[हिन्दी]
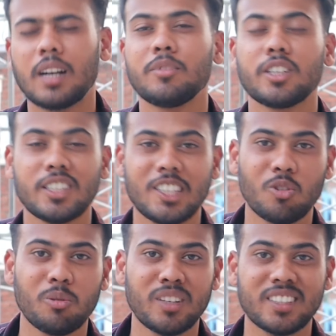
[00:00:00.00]
आराम से किसी
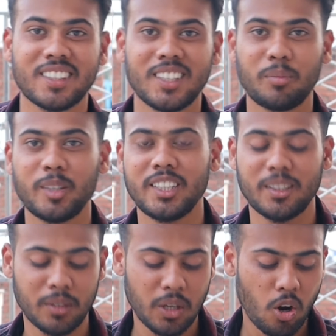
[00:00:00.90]
को भी भेज सकते हैं
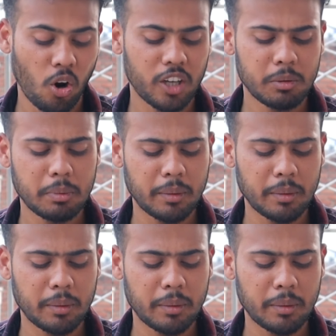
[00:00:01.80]
पीडीएफ और इसमें